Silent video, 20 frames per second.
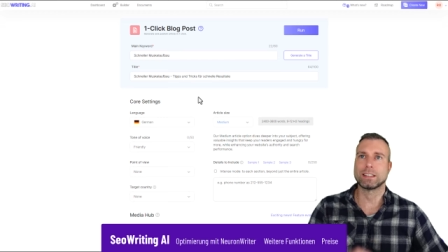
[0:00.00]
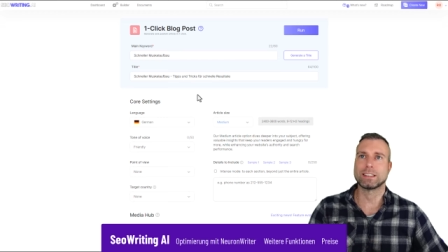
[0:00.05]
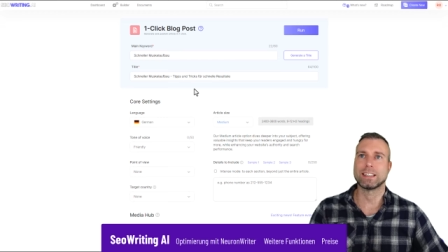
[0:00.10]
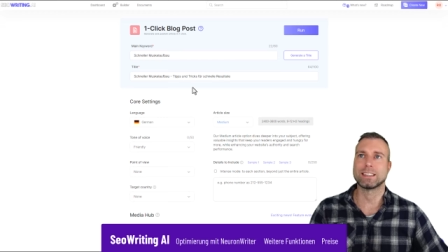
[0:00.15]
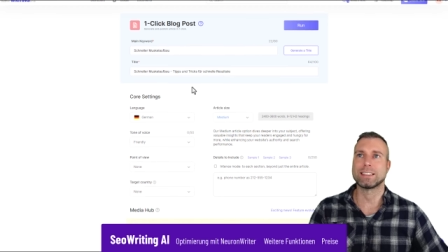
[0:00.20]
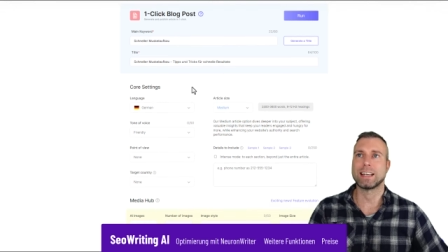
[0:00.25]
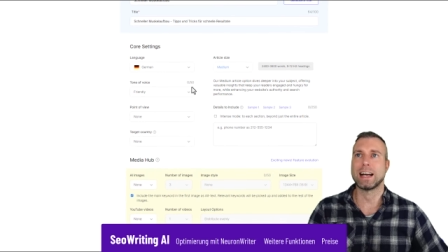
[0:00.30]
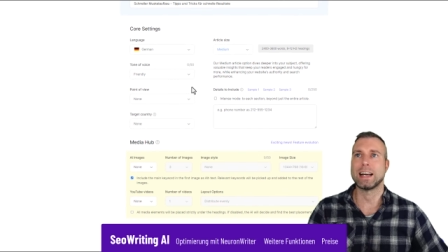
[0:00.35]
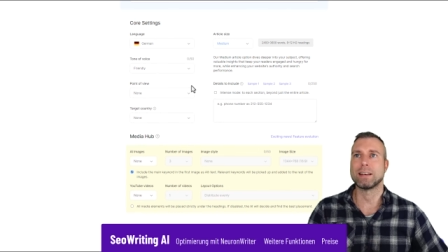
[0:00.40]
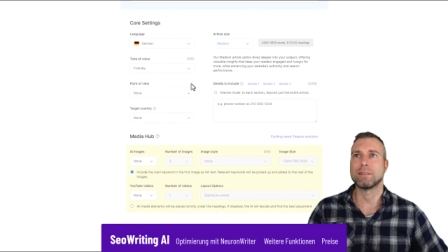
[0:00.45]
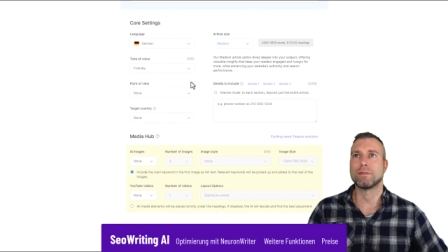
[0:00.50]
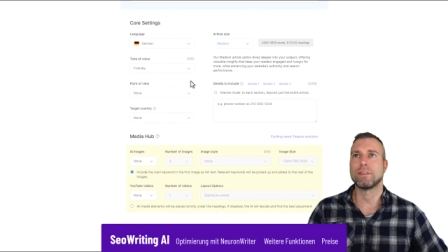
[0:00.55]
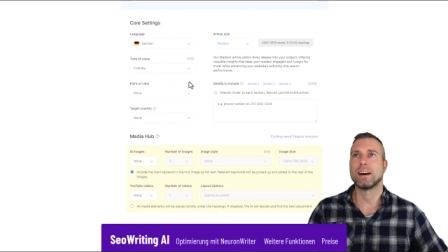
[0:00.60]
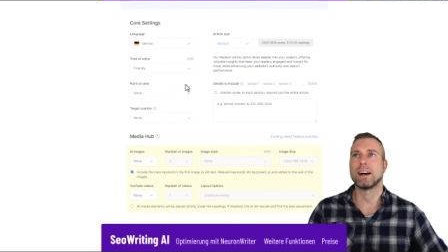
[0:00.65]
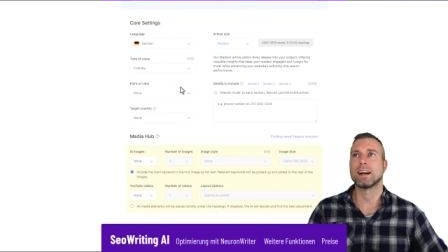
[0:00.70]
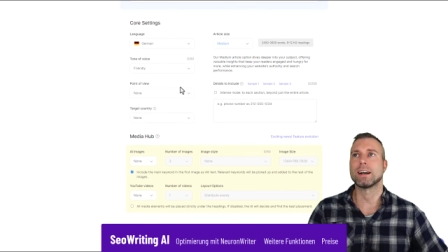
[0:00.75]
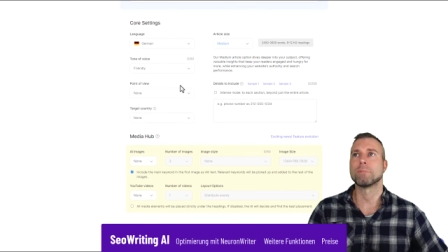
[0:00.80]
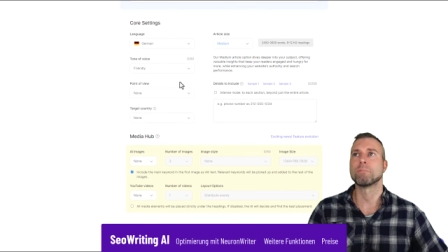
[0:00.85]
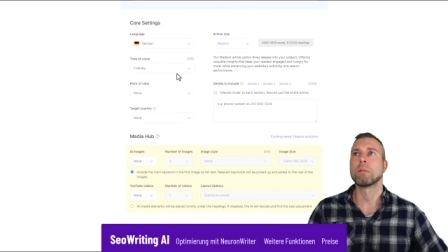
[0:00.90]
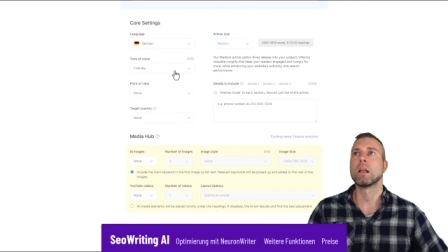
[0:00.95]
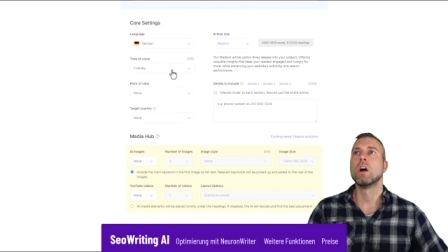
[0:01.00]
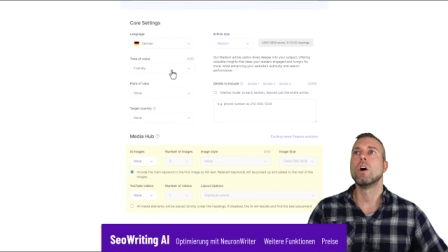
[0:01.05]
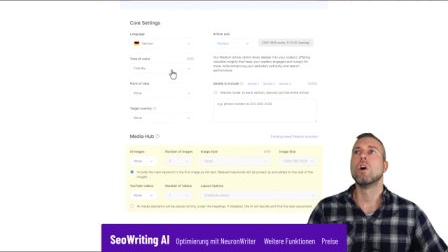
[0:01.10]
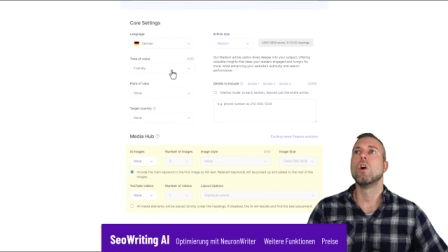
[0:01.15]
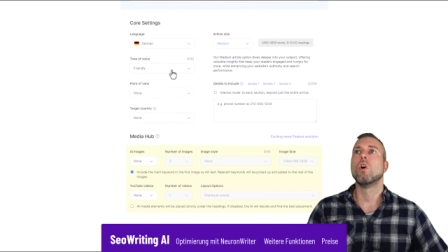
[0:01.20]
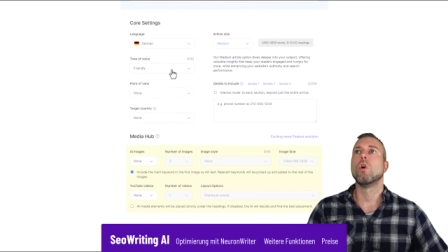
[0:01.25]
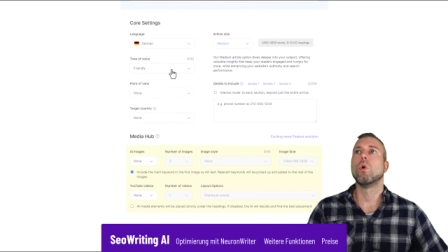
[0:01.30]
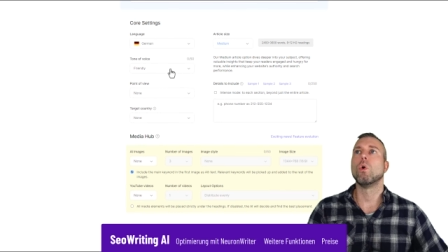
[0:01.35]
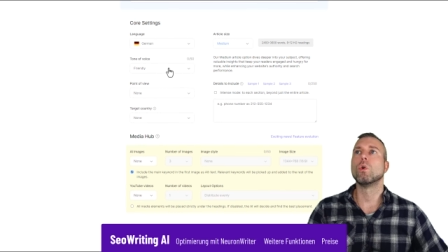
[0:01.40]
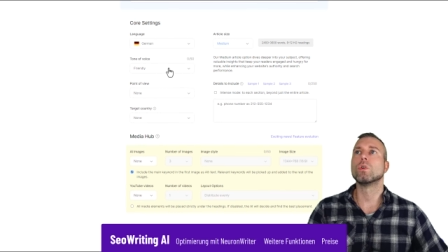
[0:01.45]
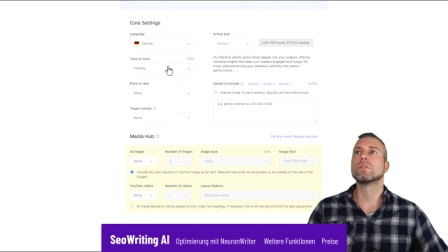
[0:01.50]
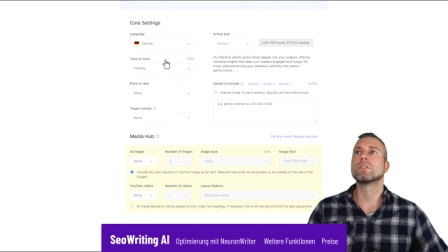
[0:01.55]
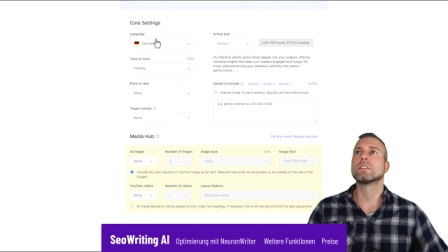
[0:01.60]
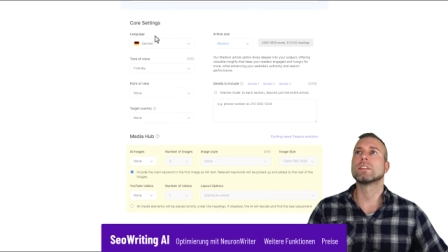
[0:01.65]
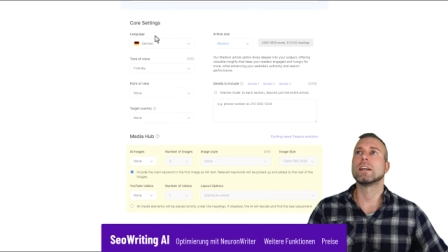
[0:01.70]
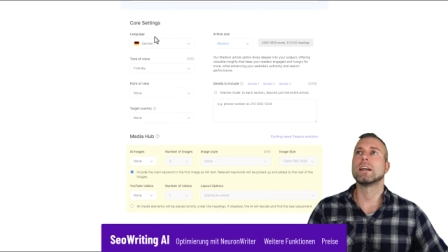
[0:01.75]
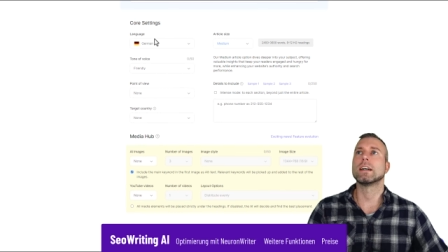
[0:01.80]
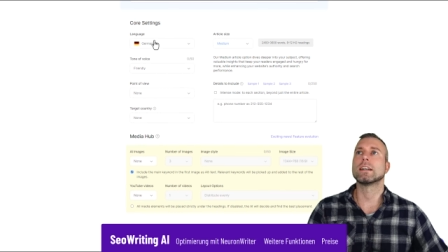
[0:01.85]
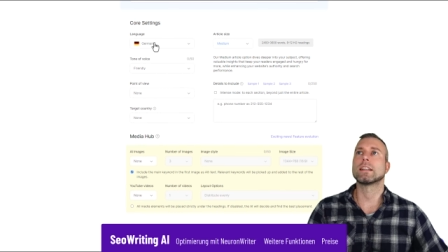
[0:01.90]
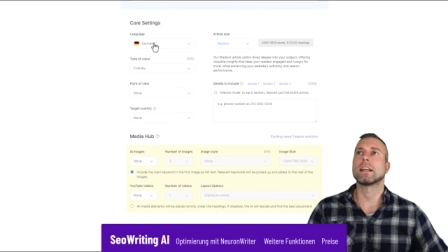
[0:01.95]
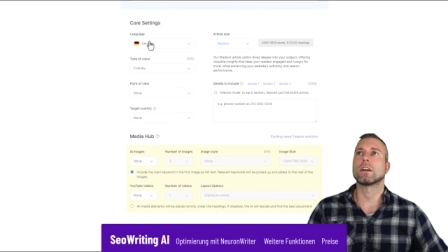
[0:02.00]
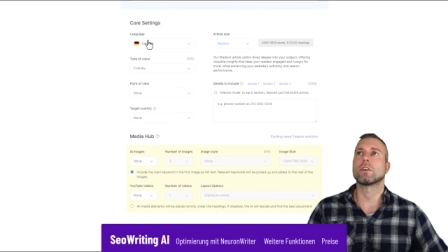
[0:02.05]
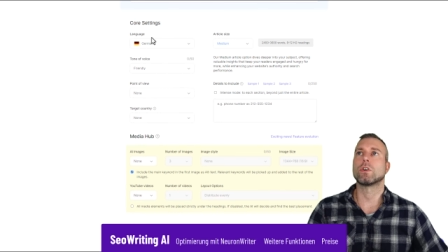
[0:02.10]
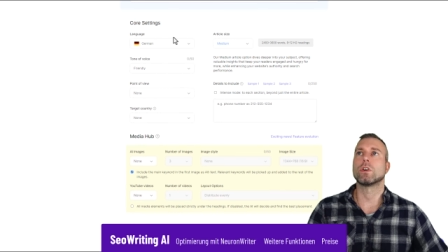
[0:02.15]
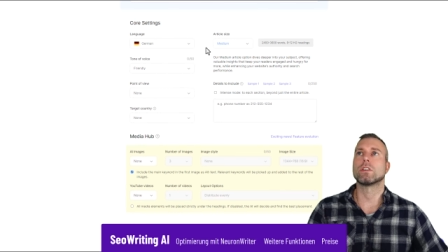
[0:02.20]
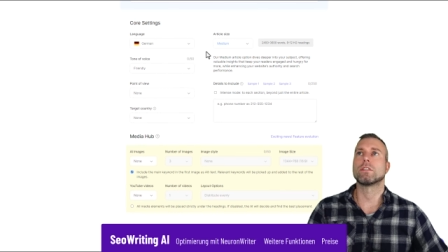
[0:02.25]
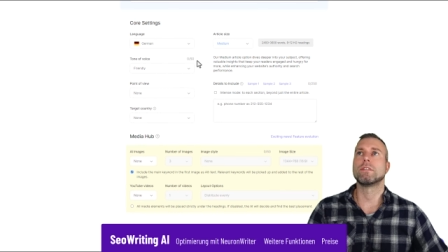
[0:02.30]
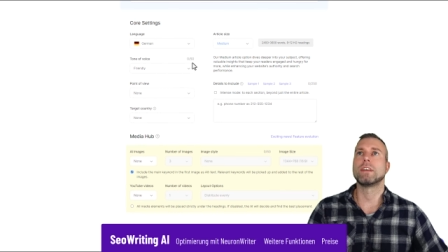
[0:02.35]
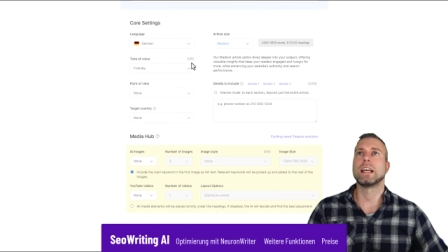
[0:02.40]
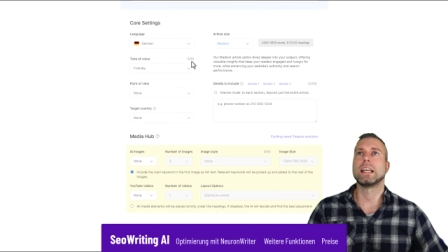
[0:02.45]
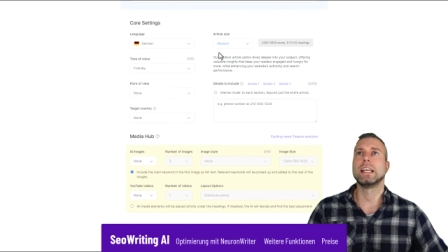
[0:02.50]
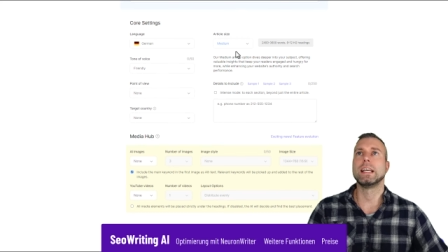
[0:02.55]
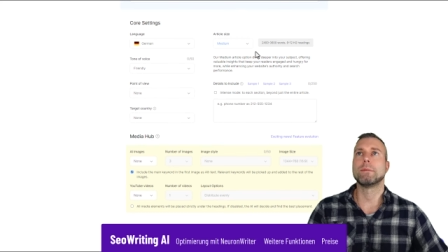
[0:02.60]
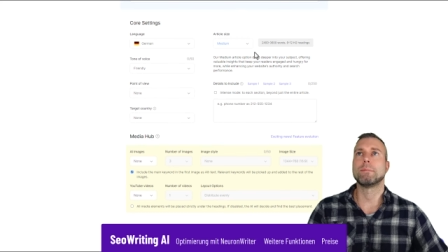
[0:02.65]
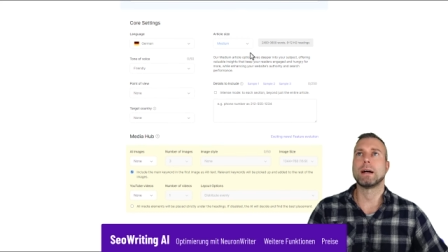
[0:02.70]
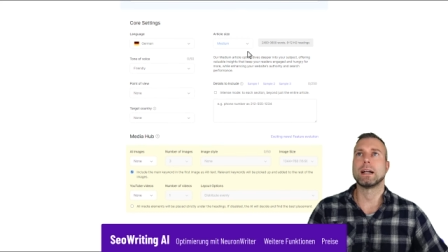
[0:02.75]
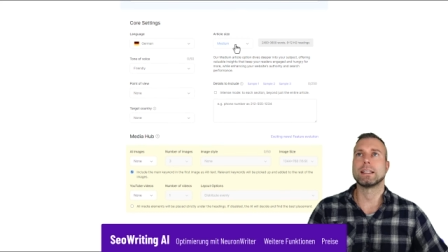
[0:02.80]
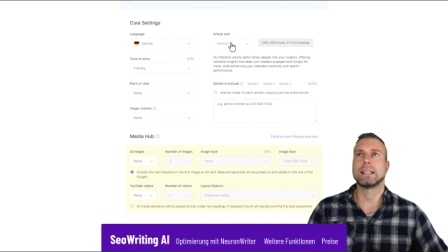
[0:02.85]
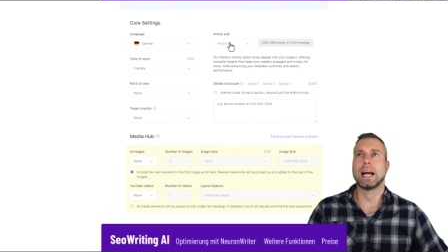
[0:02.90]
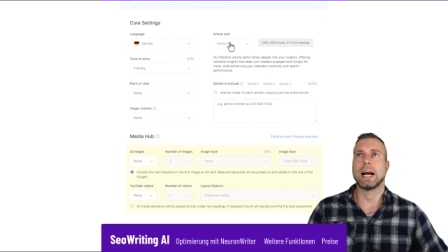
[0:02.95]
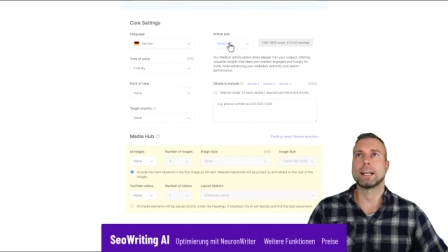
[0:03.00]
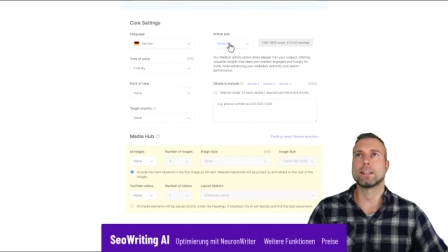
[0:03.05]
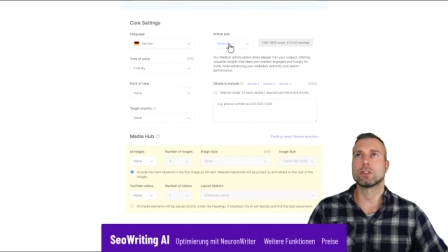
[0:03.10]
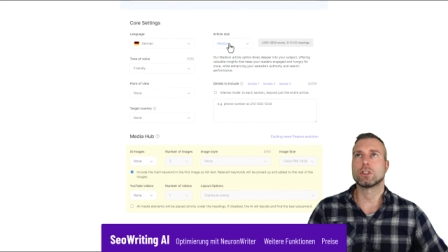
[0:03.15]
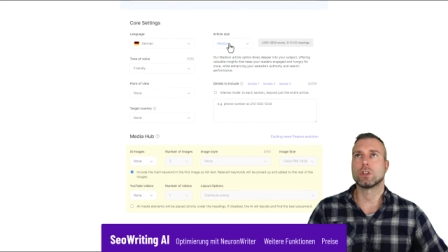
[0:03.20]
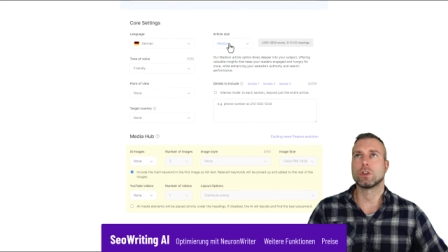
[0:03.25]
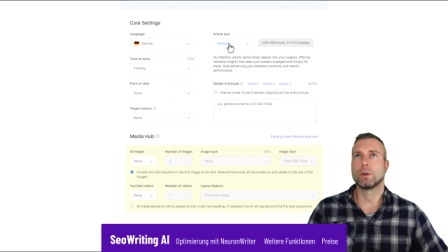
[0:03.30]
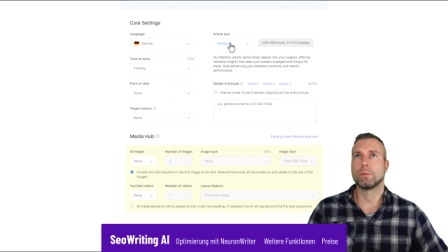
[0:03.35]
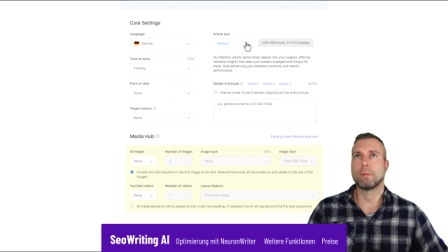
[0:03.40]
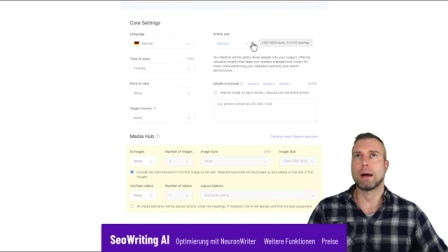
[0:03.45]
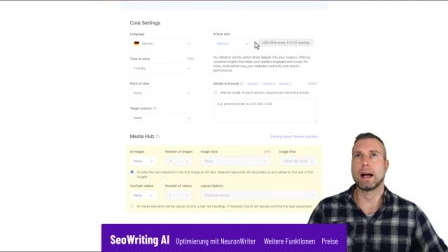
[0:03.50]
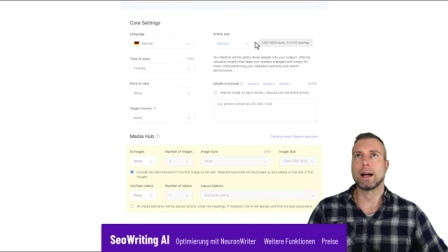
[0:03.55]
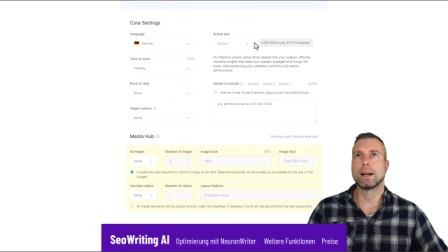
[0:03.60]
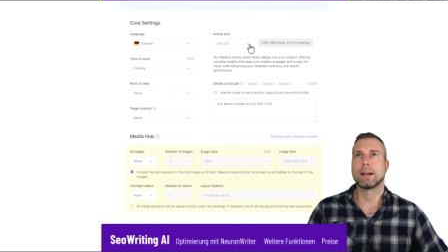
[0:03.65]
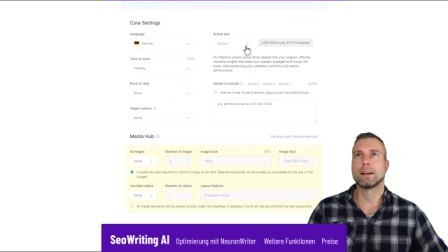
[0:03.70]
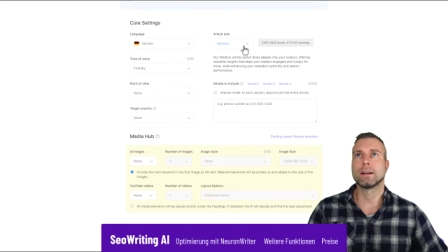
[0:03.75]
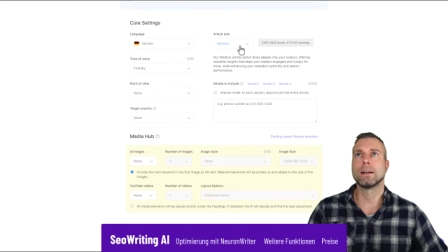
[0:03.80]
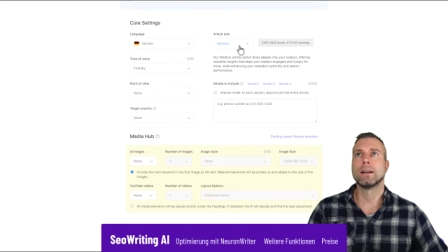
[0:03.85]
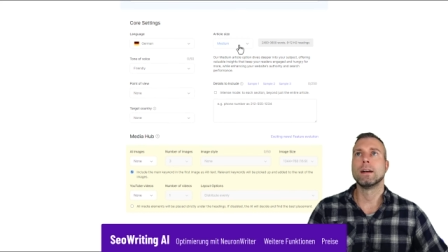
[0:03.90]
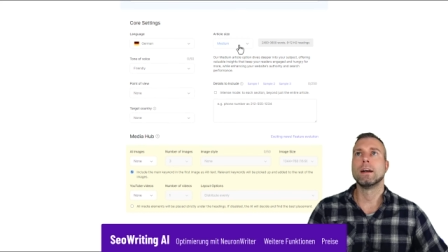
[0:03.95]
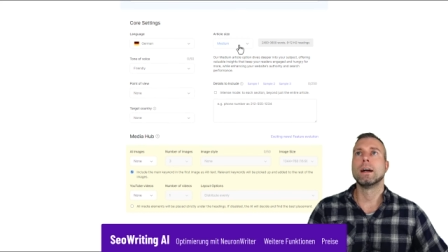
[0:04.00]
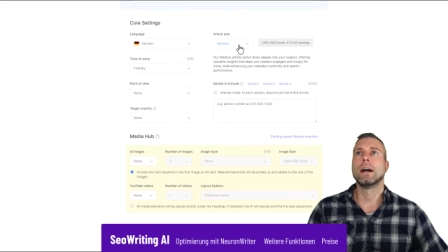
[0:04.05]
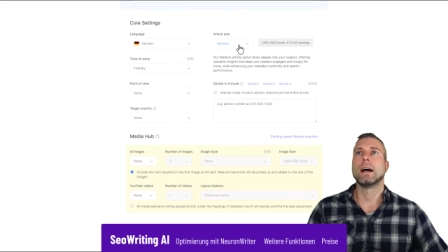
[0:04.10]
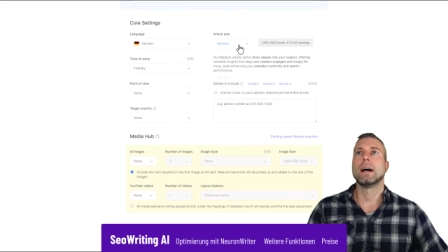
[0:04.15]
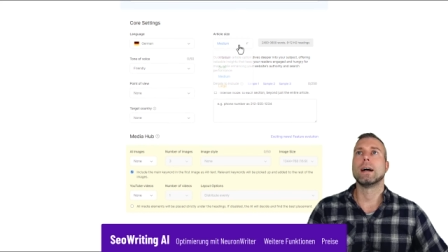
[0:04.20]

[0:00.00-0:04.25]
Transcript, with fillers: das jetzt einfach und äh, dann könnten wir hier mal die Einstellungen machen.